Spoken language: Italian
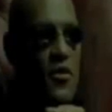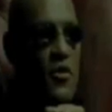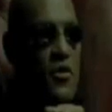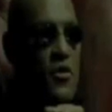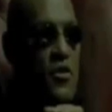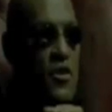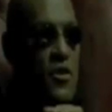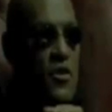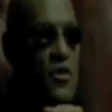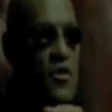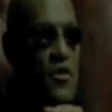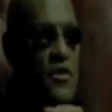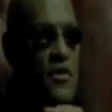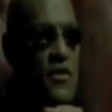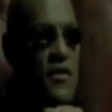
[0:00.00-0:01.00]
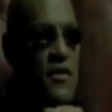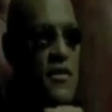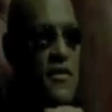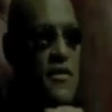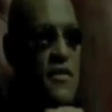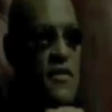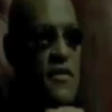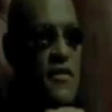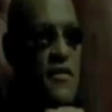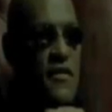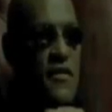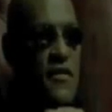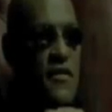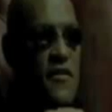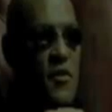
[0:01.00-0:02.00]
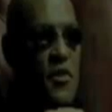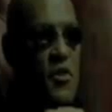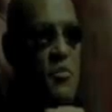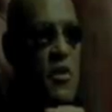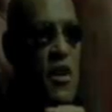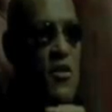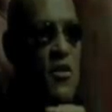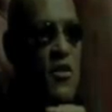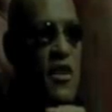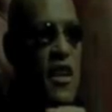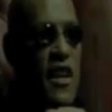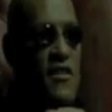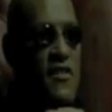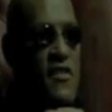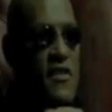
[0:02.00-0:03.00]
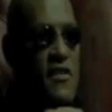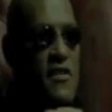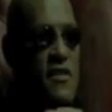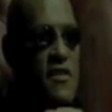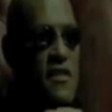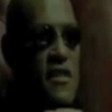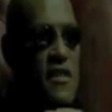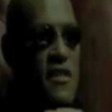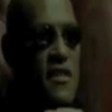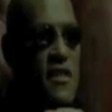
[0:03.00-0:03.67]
quando vai in chiesa, quando paghi le tasse.